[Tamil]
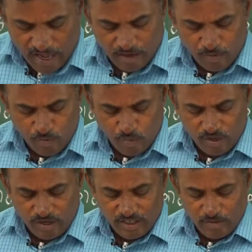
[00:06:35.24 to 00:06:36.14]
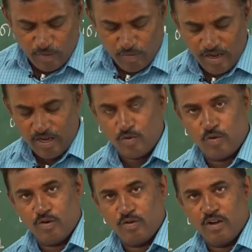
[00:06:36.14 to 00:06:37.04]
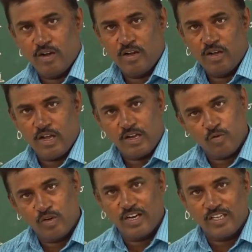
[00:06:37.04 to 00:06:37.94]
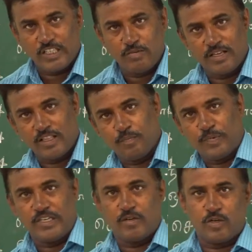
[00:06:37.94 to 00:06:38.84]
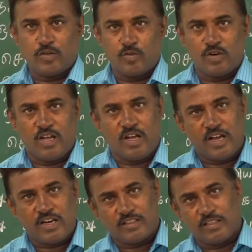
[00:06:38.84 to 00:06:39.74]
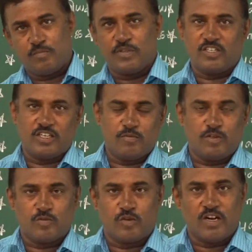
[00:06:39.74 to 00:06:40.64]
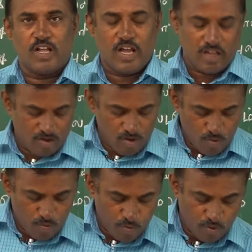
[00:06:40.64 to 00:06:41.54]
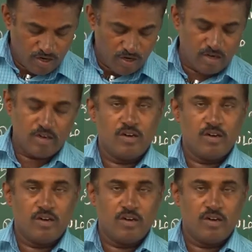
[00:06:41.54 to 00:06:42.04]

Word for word: அறம் பொருள் இன்பமாகவோ ஆக ஒரு இலக்கியம் எதை பற்றி நமக்கு சொல்லலாம் அறத்தை பற்றி நமக்கு சொல்லலாம் பொருள்